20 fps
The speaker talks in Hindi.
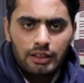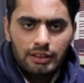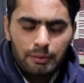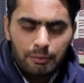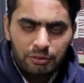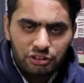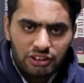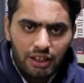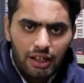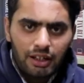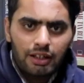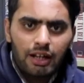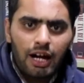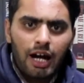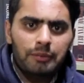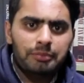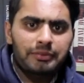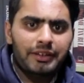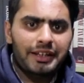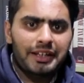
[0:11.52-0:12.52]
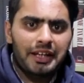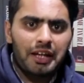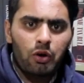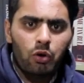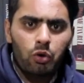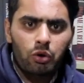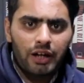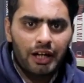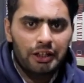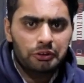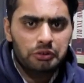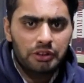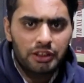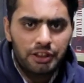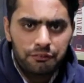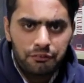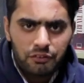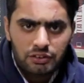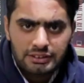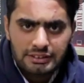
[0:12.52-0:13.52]
नमस्कार आप देख रहे हैं हुंकार
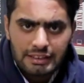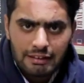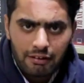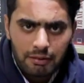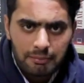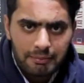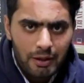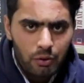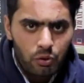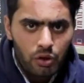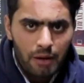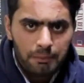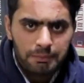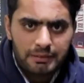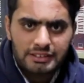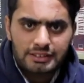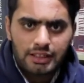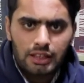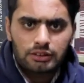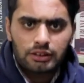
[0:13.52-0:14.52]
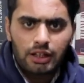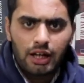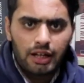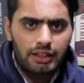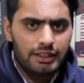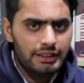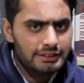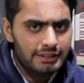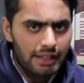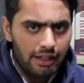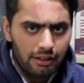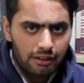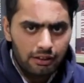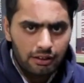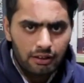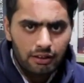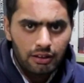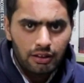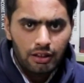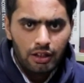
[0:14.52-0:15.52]
24/7 मैं हूं आपके साथ हनी सैगल
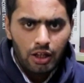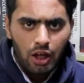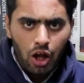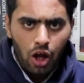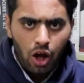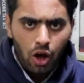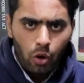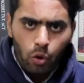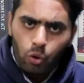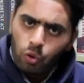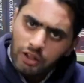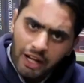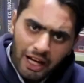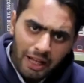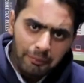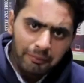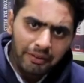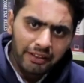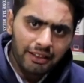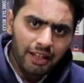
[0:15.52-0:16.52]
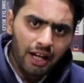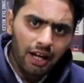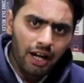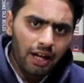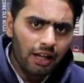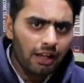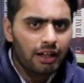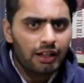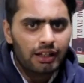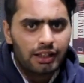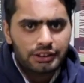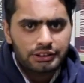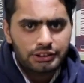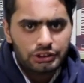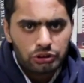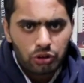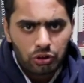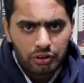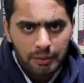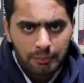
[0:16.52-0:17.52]
हुंकार मीडिया अलग अलग
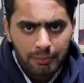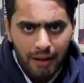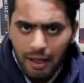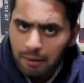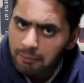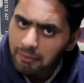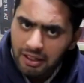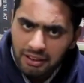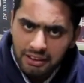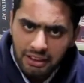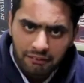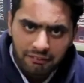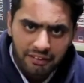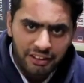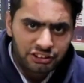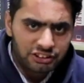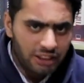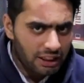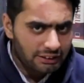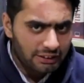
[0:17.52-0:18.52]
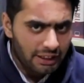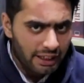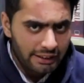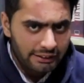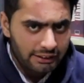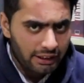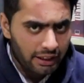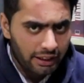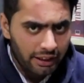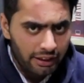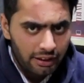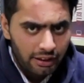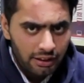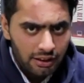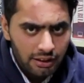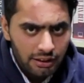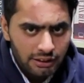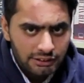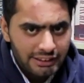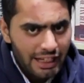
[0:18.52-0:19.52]
चीज़ों की बार बार कवरेज करता रहता है
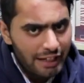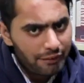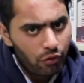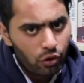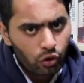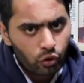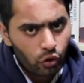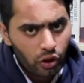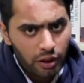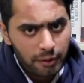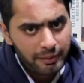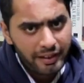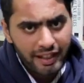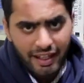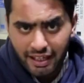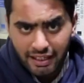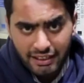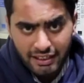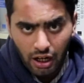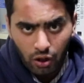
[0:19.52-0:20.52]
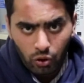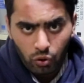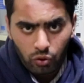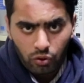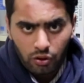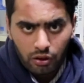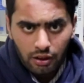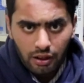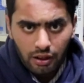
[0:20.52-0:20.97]
चाहे वो कोई भी एरिया हो